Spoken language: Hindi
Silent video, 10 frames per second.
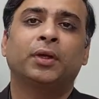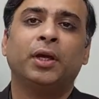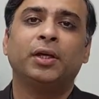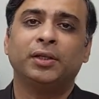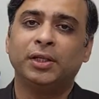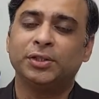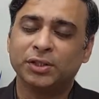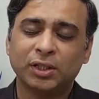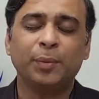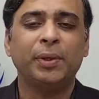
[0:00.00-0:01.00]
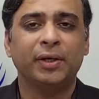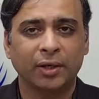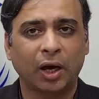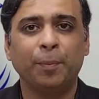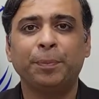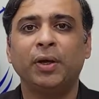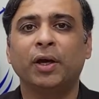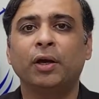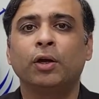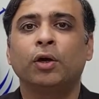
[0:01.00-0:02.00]
कि ये जिसके भी नाम पे
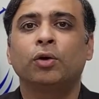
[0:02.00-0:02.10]
है